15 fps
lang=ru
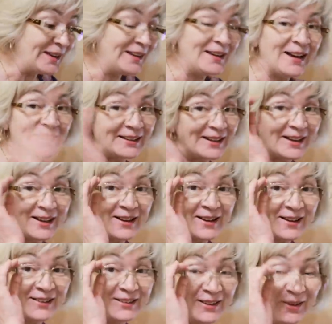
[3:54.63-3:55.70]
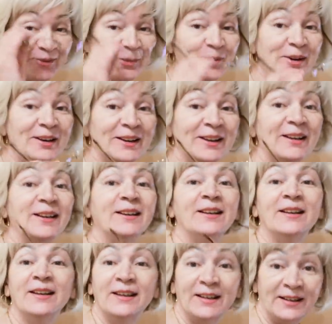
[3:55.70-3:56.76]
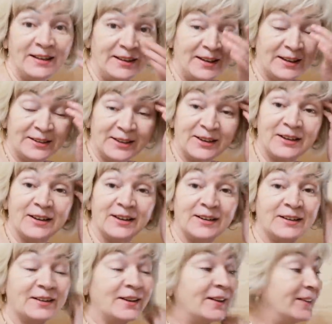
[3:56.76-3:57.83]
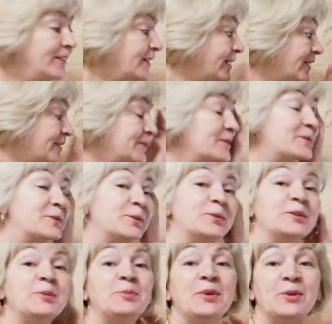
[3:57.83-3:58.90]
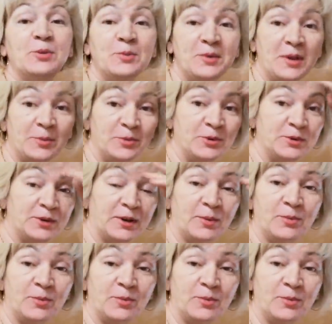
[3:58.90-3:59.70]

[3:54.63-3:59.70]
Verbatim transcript: Я такая довольная, я такая радая, что теперь у меня будет